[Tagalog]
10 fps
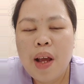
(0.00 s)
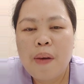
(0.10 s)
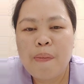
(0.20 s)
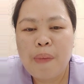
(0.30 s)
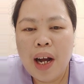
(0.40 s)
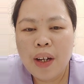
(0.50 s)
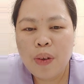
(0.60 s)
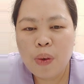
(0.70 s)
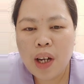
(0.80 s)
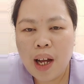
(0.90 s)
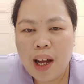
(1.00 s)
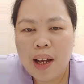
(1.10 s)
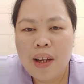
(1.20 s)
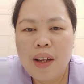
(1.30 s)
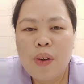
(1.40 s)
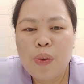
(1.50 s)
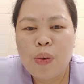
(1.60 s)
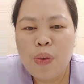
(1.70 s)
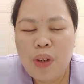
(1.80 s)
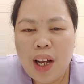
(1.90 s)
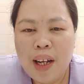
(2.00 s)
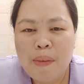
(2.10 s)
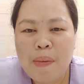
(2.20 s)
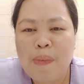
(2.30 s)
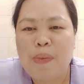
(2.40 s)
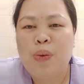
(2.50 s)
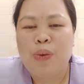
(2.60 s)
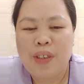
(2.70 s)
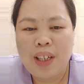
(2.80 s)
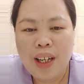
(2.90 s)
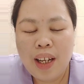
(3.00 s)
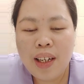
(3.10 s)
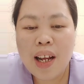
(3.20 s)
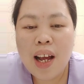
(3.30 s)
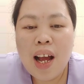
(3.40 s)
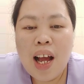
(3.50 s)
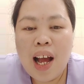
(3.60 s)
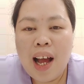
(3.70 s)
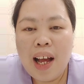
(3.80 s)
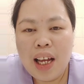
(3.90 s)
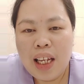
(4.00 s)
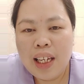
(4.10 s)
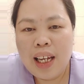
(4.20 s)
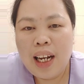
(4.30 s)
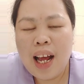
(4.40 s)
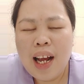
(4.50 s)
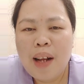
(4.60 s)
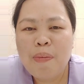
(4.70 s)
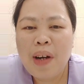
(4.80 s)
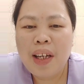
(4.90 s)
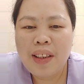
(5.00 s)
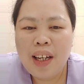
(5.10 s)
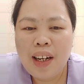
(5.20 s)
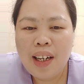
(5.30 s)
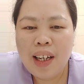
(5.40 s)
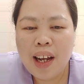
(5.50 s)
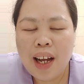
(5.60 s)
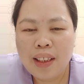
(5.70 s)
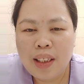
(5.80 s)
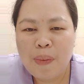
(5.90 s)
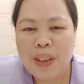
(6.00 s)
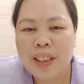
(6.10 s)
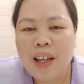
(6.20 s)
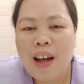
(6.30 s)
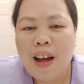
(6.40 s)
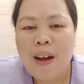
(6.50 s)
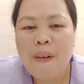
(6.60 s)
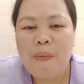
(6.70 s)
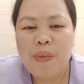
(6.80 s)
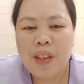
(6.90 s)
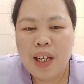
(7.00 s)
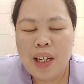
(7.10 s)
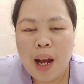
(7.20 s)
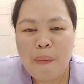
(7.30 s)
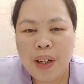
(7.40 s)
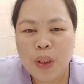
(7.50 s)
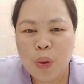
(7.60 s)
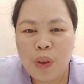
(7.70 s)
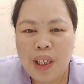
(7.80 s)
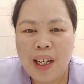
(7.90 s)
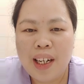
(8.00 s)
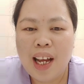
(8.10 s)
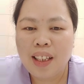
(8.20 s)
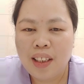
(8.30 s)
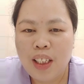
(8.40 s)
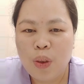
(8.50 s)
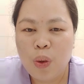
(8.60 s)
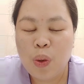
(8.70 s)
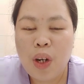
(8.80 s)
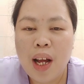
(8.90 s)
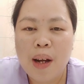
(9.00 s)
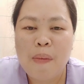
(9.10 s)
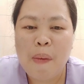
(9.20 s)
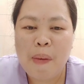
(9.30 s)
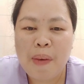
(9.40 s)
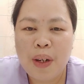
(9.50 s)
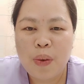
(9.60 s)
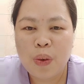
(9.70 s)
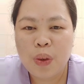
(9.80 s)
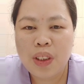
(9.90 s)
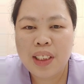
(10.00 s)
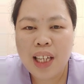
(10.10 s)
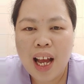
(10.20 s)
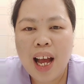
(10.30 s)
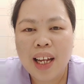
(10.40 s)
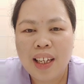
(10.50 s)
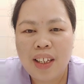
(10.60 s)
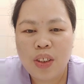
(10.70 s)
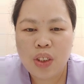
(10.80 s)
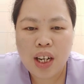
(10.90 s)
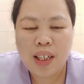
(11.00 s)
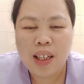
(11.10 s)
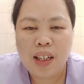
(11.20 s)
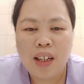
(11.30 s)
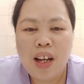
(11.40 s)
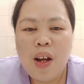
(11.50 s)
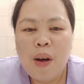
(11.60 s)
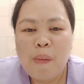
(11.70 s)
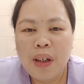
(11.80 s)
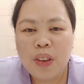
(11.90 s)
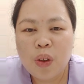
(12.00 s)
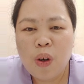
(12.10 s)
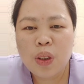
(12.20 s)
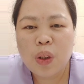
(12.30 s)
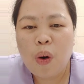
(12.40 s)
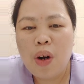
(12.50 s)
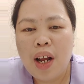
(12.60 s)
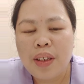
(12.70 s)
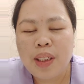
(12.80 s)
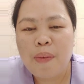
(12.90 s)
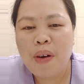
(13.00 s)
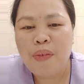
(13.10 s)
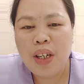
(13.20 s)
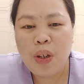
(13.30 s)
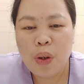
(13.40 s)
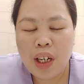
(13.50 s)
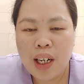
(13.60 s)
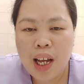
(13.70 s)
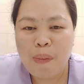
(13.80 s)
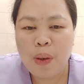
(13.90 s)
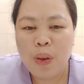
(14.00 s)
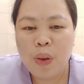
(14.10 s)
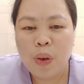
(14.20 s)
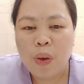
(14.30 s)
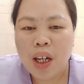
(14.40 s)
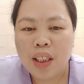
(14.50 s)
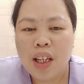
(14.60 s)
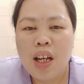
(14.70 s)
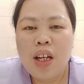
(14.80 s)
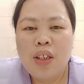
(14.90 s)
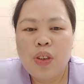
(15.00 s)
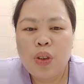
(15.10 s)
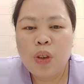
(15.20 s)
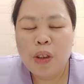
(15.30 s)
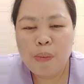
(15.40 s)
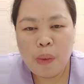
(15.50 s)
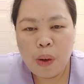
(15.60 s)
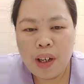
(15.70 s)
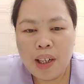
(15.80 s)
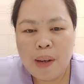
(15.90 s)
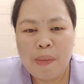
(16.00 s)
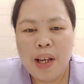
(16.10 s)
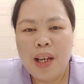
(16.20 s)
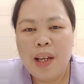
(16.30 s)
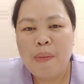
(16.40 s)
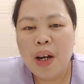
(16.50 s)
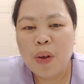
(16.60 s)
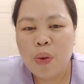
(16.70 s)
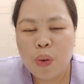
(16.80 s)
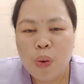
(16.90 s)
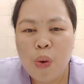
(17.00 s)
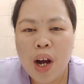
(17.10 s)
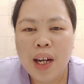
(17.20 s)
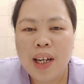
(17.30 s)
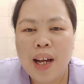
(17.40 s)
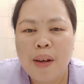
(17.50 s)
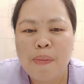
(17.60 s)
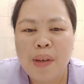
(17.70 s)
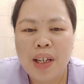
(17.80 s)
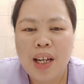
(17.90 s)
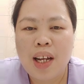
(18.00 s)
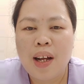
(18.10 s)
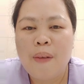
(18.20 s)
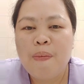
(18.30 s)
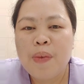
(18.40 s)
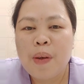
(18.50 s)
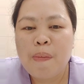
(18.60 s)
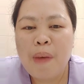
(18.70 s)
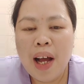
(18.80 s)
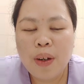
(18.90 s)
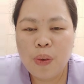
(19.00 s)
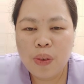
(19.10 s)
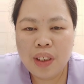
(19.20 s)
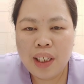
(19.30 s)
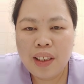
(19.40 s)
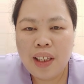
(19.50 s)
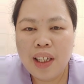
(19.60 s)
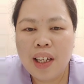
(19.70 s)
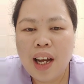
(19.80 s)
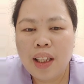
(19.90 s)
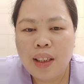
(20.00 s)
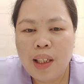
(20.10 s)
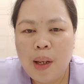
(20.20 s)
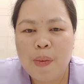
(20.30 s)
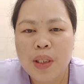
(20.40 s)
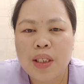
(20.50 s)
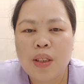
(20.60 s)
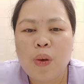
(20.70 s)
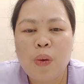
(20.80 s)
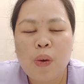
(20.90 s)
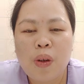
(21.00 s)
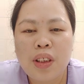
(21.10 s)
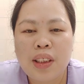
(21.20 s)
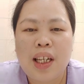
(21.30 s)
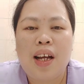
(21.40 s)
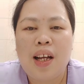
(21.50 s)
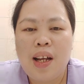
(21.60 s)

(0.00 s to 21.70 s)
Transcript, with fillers: bago ka unang maputukan, ay kailangan may technique at tips ka na dapat sundin at dito nyo lang mapapanood sa aking channel. Mag-scroll-scroll lang sa mga video na ina-upload ko at sure ball na may makukuha kang mga bagong teknik at tips tungkol sa